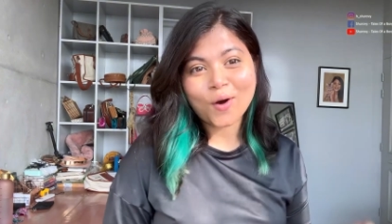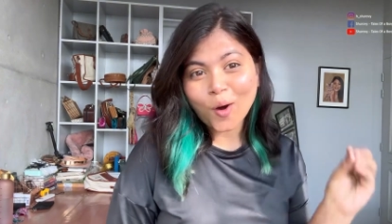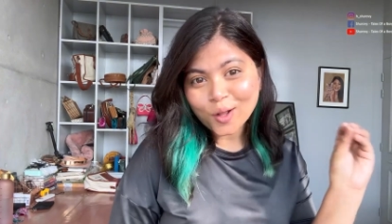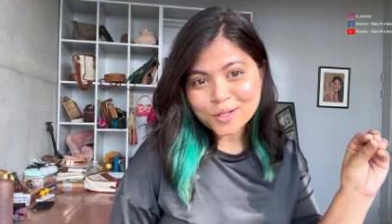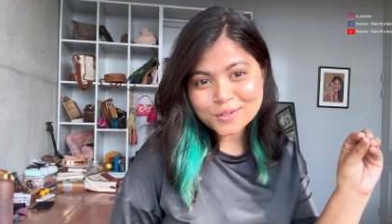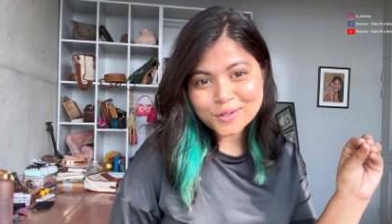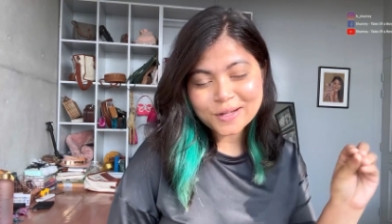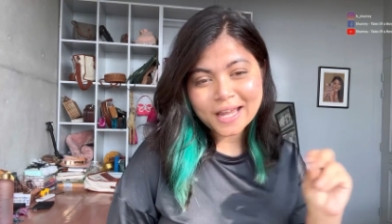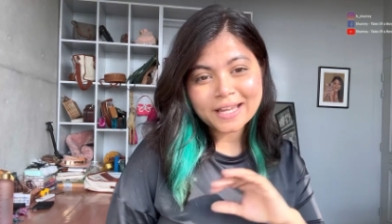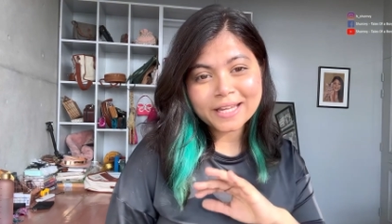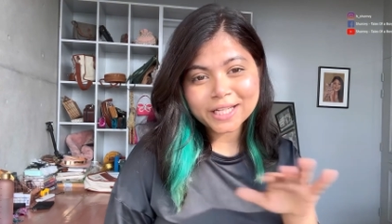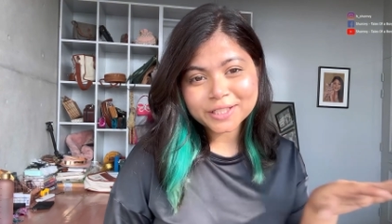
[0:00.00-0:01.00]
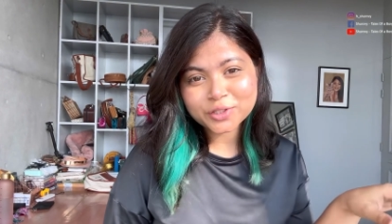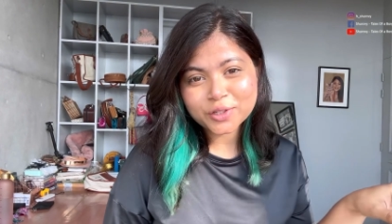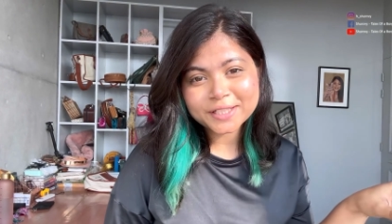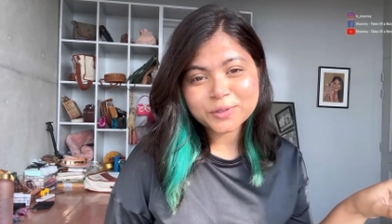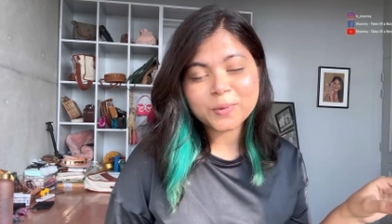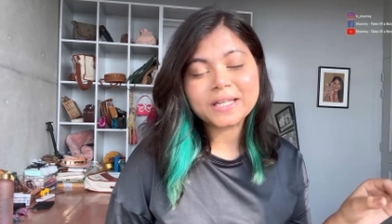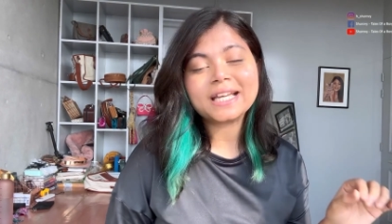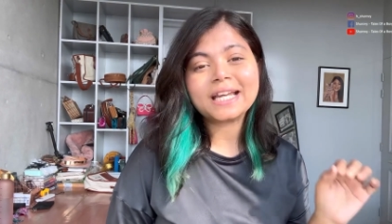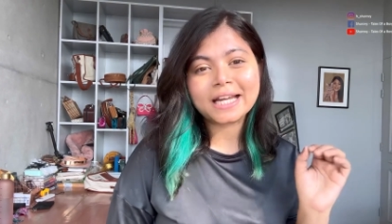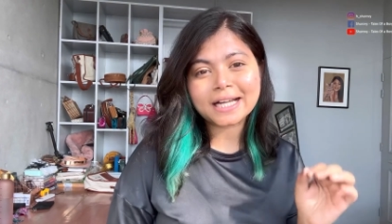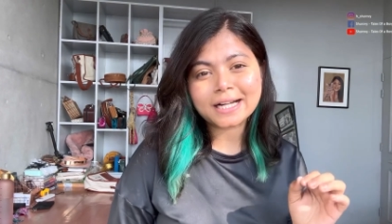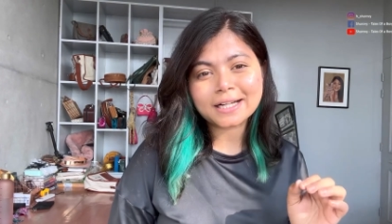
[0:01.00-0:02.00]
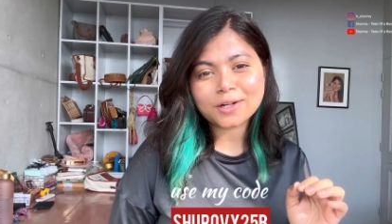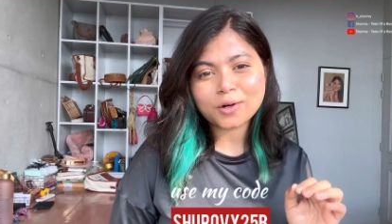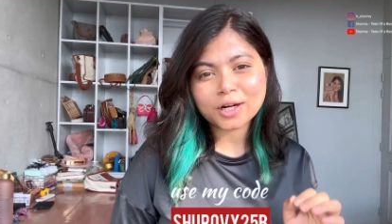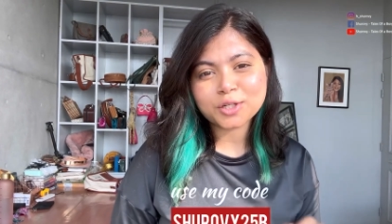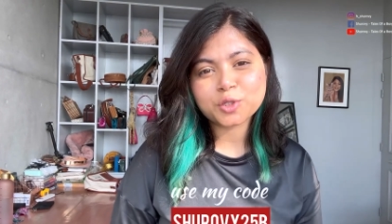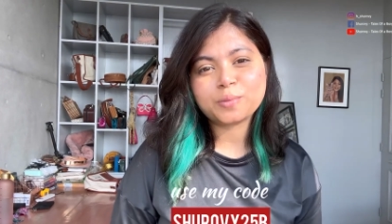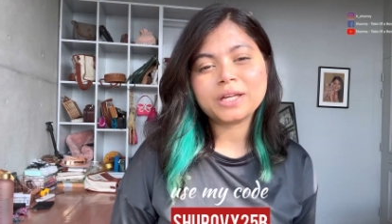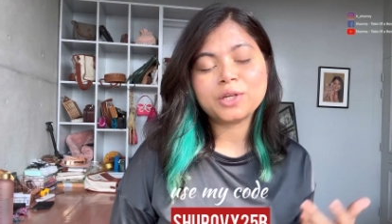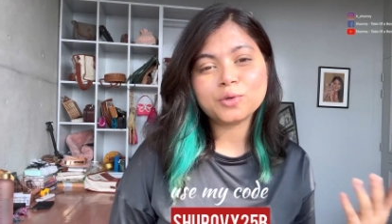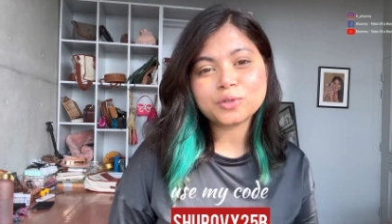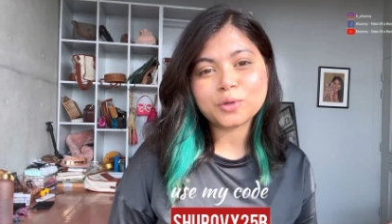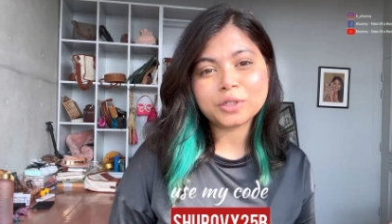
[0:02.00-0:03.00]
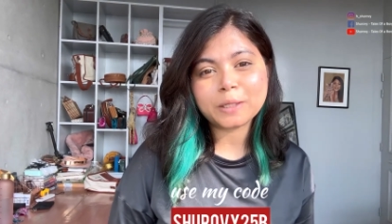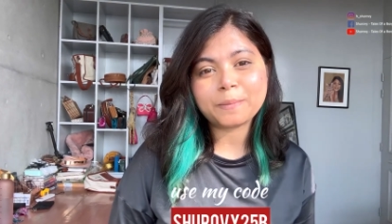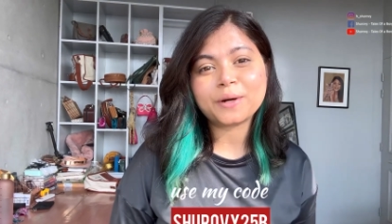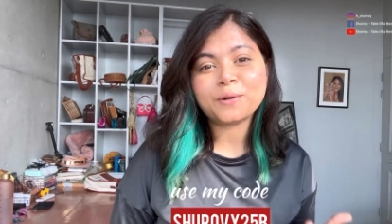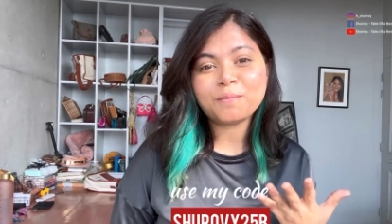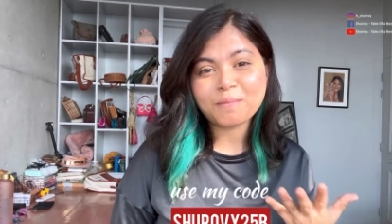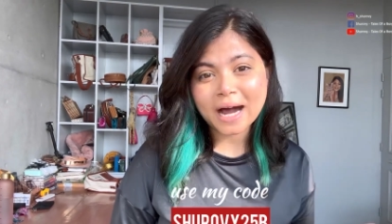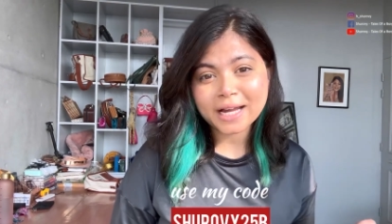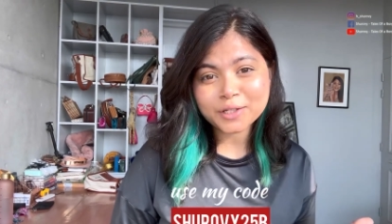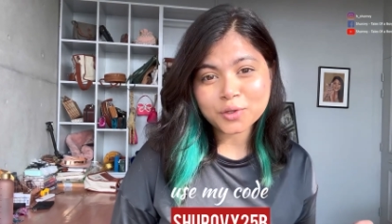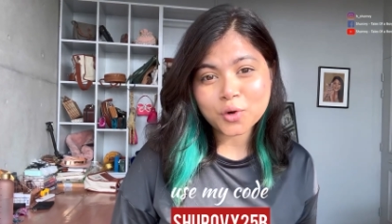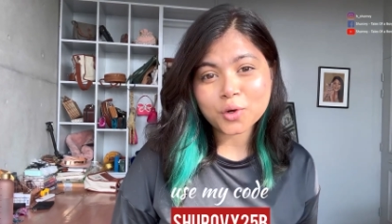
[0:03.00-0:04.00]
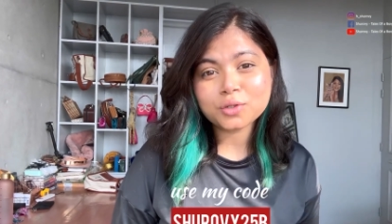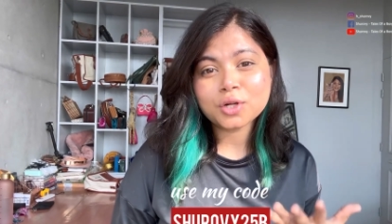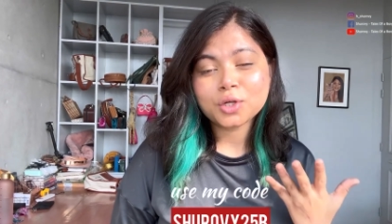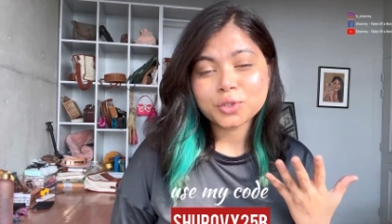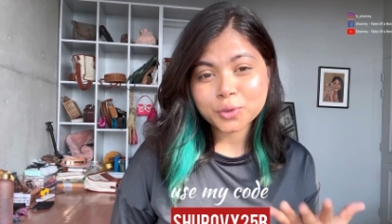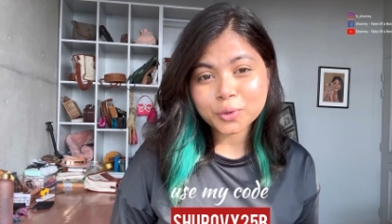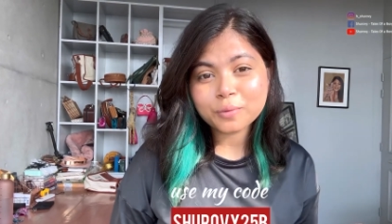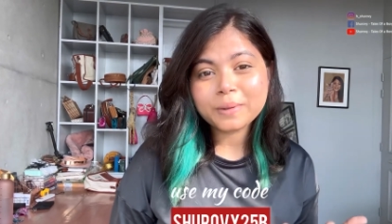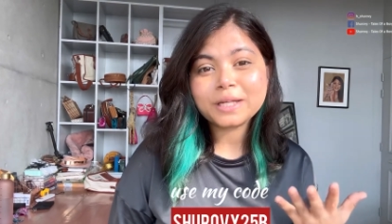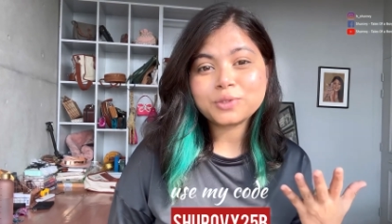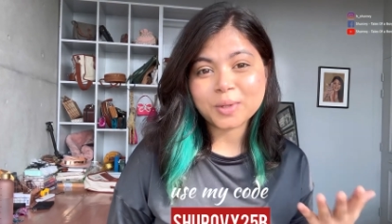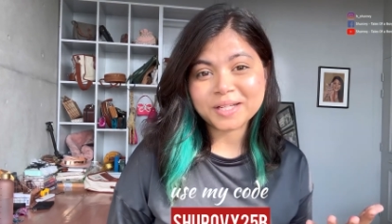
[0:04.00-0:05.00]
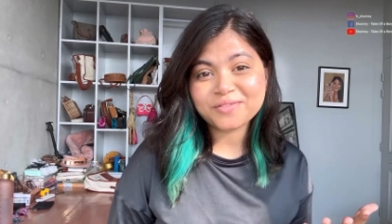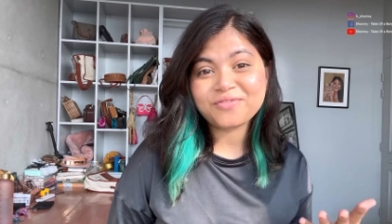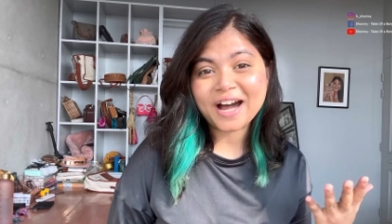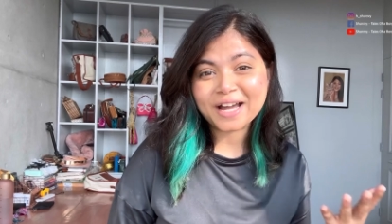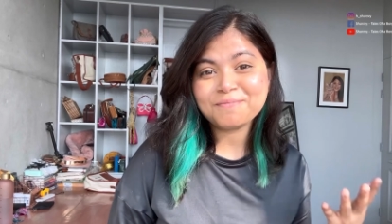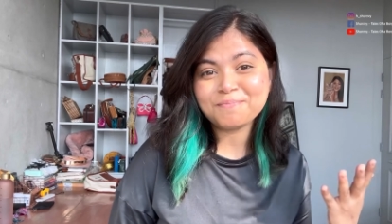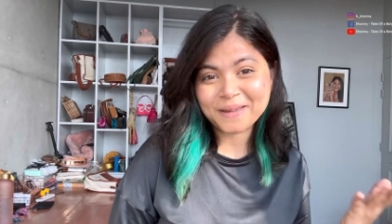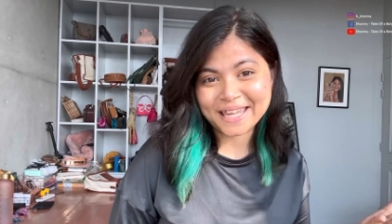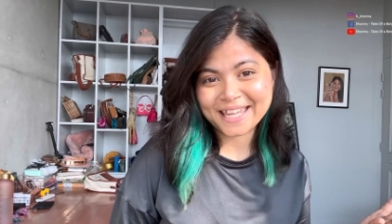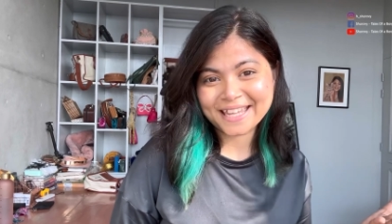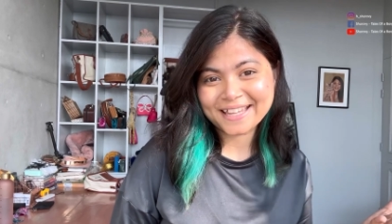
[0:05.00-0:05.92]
অলসো এই ইলেকট্রনিক্স উইকে কেনাকাটা করার সময় ইউজ করতে পারো মাই কোড সুরভি টোয়েন্টি ফাইভ বি